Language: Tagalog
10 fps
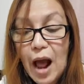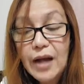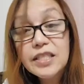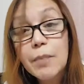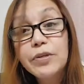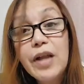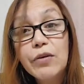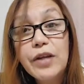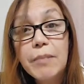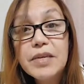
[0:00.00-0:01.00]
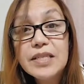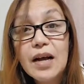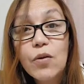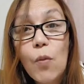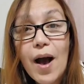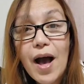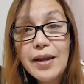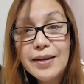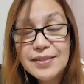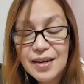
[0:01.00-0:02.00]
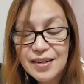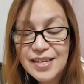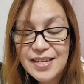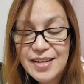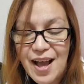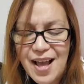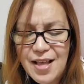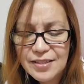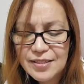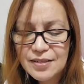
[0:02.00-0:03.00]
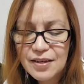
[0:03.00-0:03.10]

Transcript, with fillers: Ang isa pod ko na miss ang kuan, ang sardinas.